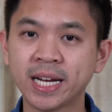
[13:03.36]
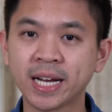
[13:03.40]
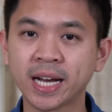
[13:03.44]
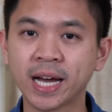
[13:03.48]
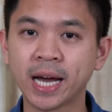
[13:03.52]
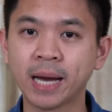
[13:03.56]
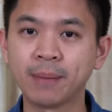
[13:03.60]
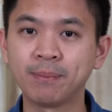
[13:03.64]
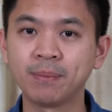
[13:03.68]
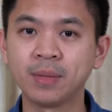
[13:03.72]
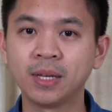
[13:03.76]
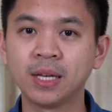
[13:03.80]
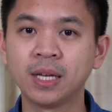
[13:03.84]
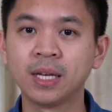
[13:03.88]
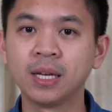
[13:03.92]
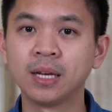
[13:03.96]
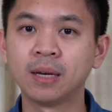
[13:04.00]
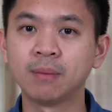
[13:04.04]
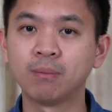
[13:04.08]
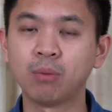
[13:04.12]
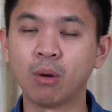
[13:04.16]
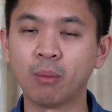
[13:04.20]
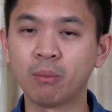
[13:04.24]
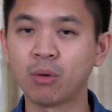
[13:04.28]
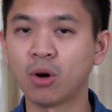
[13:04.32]
นะครับ
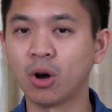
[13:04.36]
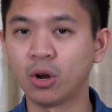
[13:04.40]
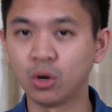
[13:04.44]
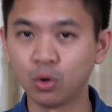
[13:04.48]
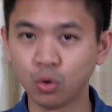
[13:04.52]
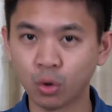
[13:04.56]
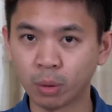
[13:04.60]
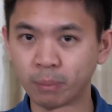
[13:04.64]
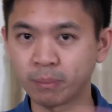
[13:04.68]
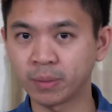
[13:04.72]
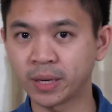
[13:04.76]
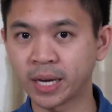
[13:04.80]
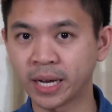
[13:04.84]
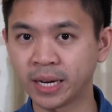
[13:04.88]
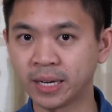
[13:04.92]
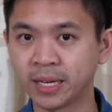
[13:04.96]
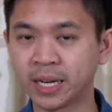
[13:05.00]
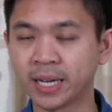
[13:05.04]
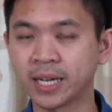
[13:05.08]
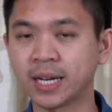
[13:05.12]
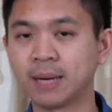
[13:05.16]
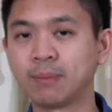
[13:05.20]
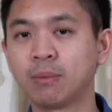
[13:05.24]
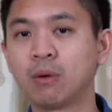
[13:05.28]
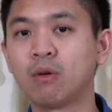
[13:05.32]
ผมขอรวมกัน
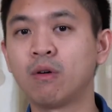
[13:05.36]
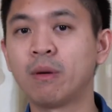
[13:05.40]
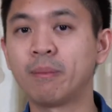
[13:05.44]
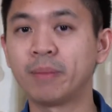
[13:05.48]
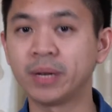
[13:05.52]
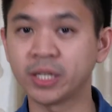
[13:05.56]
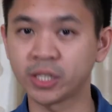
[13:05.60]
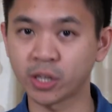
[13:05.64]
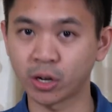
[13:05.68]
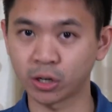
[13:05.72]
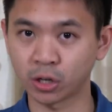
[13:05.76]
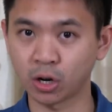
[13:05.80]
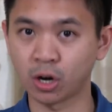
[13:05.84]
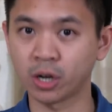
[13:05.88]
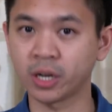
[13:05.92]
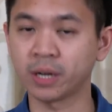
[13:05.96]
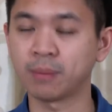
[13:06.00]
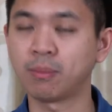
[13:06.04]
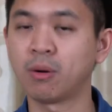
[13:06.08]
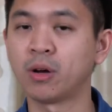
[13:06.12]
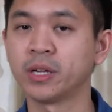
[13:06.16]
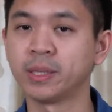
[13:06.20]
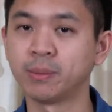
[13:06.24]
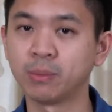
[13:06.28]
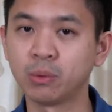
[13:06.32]
ละกันเพราะว่ามันสอดคล้องกั
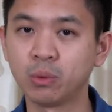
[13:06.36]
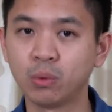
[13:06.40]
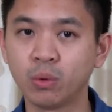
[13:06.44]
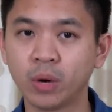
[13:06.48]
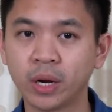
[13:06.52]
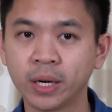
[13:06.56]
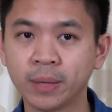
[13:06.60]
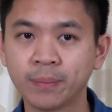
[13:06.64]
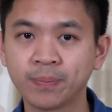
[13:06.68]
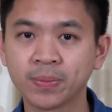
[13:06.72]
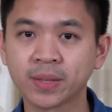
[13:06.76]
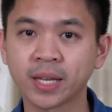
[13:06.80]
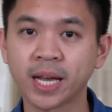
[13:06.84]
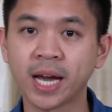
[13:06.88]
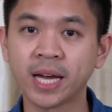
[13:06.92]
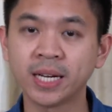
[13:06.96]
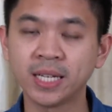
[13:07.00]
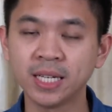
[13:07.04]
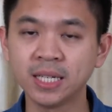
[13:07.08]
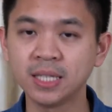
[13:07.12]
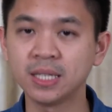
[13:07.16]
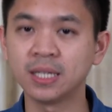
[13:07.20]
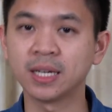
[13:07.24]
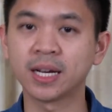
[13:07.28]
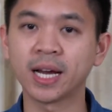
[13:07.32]
นพอสมควรอัน
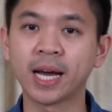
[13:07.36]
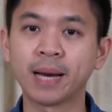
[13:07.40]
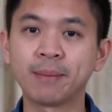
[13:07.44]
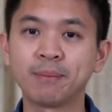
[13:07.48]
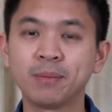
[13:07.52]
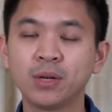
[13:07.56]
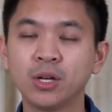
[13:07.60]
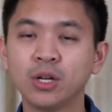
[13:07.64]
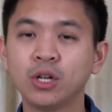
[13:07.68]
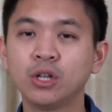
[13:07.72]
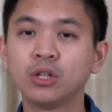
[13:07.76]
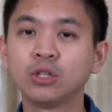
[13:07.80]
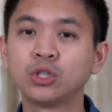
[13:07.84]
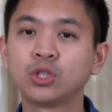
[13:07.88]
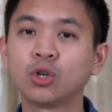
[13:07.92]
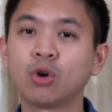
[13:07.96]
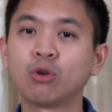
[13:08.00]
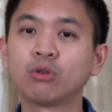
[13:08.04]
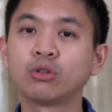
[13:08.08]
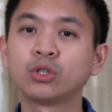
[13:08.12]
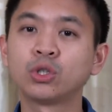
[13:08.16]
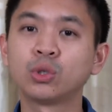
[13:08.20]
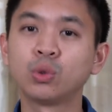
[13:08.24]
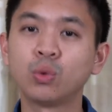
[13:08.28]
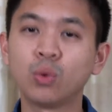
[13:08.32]
ที่หนึ่งครับจ
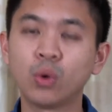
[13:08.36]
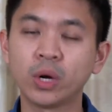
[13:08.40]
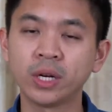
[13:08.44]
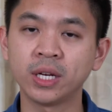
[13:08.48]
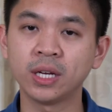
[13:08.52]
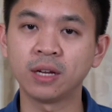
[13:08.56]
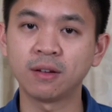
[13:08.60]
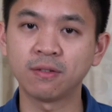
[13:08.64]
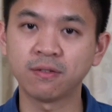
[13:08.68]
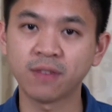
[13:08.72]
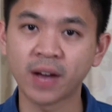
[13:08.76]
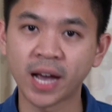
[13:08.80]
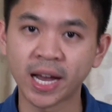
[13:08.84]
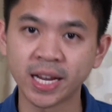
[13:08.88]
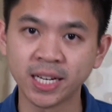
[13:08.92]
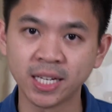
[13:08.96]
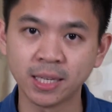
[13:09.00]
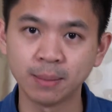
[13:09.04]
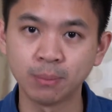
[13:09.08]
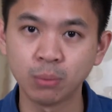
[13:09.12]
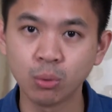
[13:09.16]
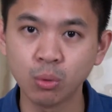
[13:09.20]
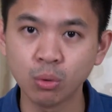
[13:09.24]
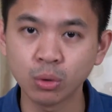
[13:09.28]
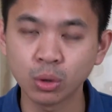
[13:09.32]
งชวนอีกฝ่ายหนึ่
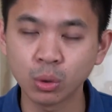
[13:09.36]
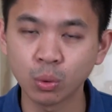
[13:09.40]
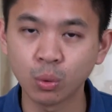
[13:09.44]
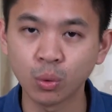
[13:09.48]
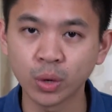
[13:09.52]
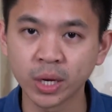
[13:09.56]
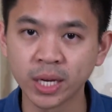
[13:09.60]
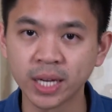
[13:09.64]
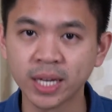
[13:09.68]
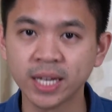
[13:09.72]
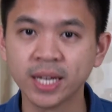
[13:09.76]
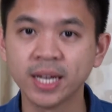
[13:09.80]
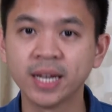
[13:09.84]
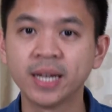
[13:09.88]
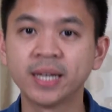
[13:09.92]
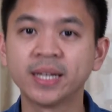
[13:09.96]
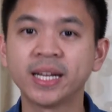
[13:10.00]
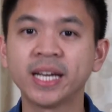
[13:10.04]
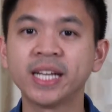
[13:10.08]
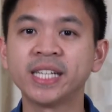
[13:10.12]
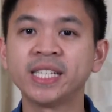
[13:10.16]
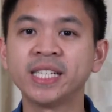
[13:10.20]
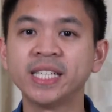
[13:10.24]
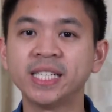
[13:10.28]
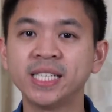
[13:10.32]
งพูดคุย
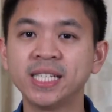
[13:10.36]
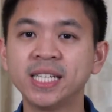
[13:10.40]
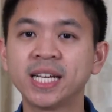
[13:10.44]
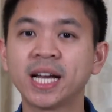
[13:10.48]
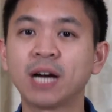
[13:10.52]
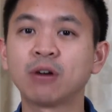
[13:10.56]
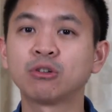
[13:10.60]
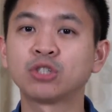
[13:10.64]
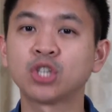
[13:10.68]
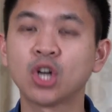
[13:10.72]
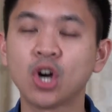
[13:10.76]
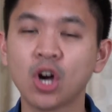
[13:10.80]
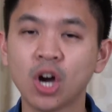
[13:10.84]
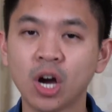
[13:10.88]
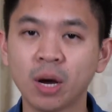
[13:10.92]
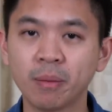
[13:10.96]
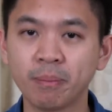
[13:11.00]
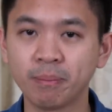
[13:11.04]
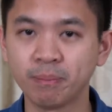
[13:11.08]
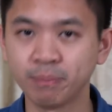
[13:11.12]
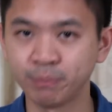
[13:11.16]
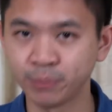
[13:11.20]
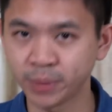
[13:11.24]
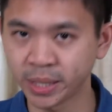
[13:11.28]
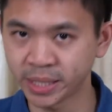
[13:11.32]
ในสิ่งที่เขาชอบ
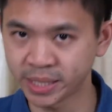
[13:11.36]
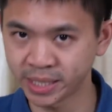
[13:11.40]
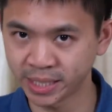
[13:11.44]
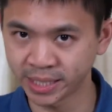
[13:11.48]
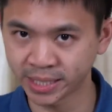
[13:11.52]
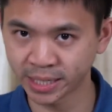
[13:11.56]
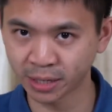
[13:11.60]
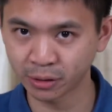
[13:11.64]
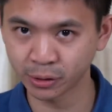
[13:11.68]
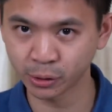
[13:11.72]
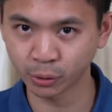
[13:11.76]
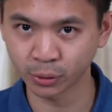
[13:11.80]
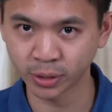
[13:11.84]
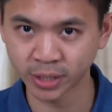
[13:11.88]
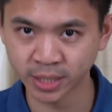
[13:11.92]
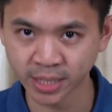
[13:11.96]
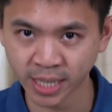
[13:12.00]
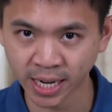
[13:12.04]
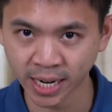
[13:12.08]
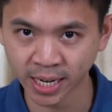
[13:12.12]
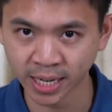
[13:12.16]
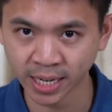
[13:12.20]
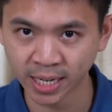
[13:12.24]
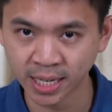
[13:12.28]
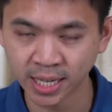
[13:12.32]
ในสิ่งที่เขาสนใจ
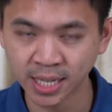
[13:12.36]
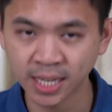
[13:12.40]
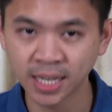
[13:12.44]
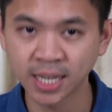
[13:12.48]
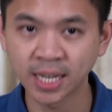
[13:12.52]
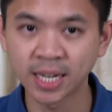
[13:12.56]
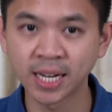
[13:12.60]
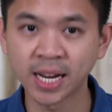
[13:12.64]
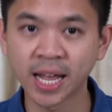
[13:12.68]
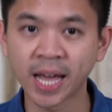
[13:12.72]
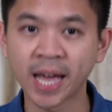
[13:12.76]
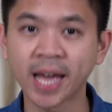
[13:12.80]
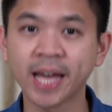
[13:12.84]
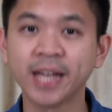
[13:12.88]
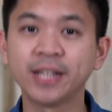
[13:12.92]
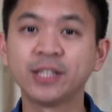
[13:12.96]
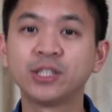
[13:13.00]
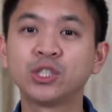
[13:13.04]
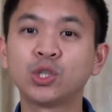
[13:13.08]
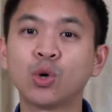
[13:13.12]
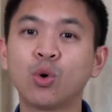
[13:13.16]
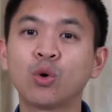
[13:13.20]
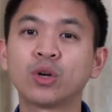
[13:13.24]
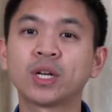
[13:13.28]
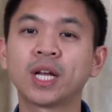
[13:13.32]
และ
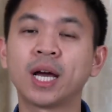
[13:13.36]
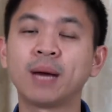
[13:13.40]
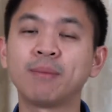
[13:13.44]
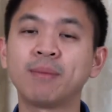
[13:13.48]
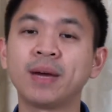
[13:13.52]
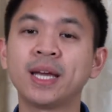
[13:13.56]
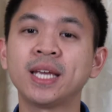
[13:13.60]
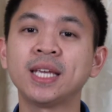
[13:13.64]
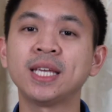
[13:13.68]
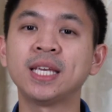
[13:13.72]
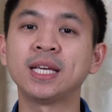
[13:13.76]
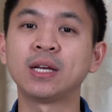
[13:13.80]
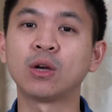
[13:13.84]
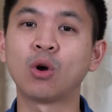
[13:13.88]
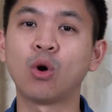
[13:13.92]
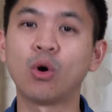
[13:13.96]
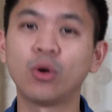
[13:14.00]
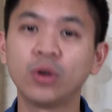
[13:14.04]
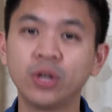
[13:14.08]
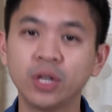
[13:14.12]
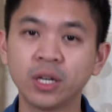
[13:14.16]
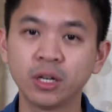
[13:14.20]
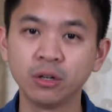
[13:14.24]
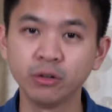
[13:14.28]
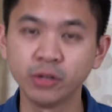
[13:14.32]
จงทำให้อีกค
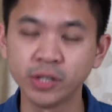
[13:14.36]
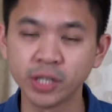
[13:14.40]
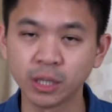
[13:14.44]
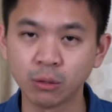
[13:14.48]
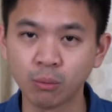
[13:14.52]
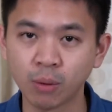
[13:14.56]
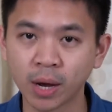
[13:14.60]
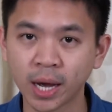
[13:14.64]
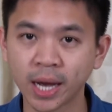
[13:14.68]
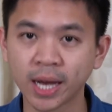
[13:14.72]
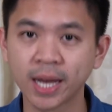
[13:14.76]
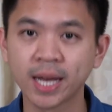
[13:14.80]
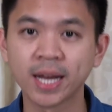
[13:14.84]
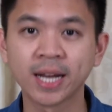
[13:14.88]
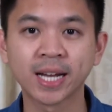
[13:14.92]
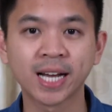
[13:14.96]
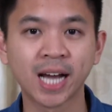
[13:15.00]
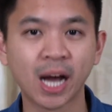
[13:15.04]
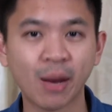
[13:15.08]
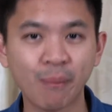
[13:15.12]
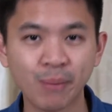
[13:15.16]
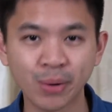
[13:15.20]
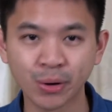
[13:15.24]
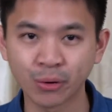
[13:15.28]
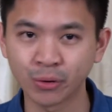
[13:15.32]
นหนึ่งรู้สึกว่า
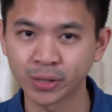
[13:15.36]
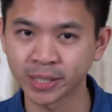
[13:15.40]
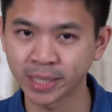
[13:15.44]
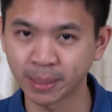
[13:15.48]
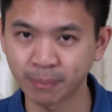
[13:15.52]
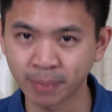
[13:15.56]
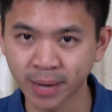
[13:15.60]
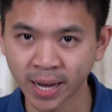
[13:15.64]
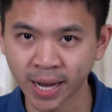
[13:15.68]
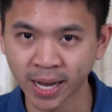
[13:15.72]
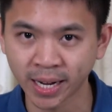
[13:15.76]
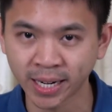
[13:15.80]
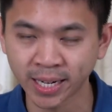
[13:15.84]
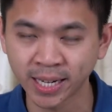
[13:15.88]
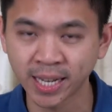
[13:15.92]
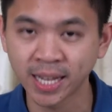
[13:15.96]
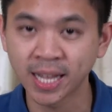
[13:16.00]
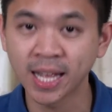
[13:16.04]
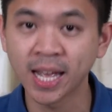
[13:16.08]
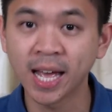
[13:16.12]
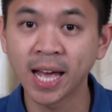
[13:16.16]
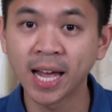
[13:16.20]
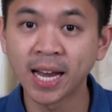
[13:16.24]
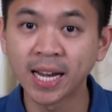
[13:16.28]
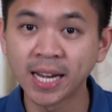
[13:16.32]
เขาเป็นคนสำคัญ
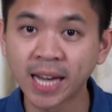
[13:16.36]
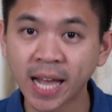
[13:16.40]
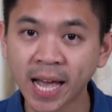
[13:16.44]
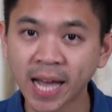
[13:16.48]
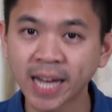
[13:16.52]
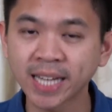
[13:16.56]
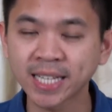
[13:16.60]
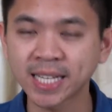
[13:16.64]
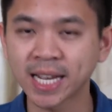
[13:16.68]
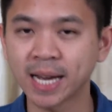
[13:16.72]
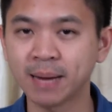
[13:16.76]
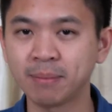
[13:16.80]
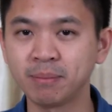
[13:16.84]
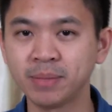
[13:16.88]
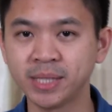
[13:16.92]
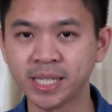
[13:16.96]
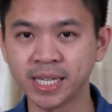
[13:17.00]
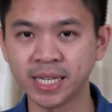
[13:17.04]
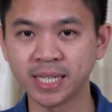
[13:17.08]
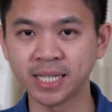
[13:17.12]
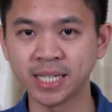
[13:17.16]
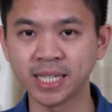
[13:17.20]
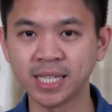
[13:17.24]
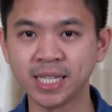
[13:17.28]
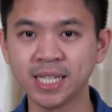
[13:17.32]
และทำ
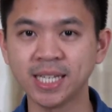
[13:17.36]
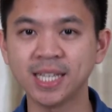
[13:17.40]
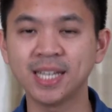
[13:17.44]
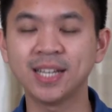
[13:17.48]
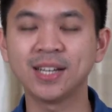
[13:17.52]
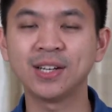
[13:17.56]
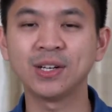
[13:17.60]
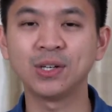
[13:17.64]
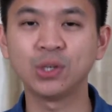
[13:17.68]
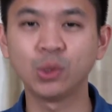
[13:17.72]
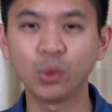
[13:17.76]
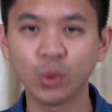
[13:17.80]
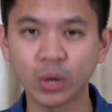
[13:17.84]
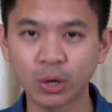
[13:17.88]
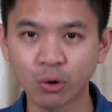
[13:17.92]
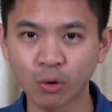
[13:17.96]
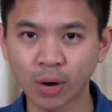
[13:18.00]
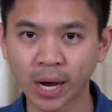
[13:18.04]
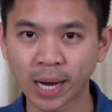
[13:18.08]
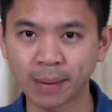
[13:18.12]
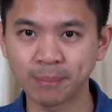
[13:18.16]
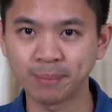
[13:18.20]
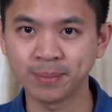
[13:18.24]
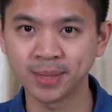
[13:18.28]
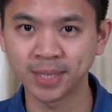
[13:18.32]
สิ่งนี้ด้วยค
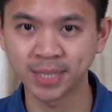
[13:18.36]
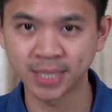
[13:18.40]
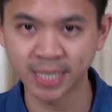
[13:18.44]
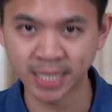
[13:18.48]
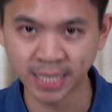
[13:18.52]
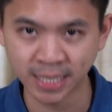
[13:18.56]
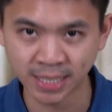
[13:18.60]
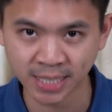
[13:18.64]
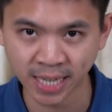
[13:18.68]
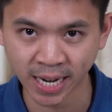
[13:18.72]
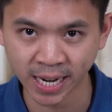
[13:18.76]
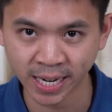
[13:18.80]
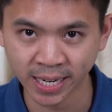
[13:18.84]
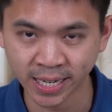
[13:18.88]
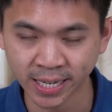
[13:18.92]
วามจริงใจ